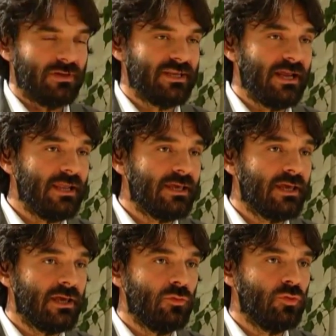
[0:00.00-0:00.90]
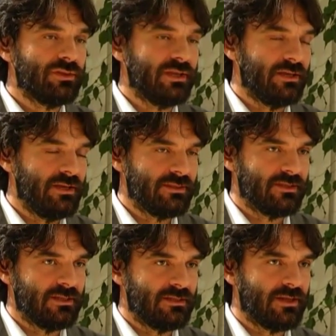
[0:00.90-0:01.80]
materiale che Uretech
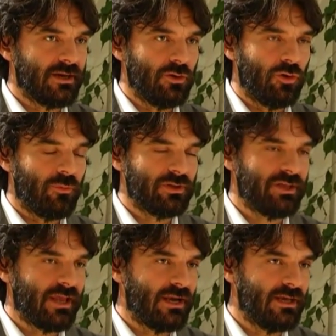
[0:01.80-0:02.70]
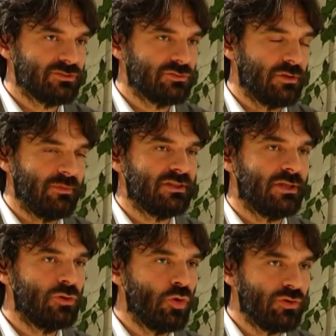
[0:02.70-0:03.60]
inietta nel terreno è un materiale
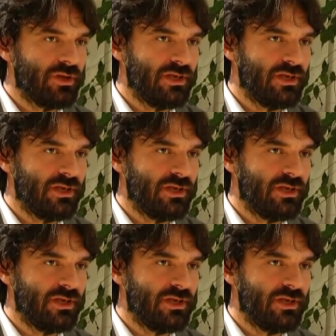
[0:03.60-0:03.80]
assolutamente non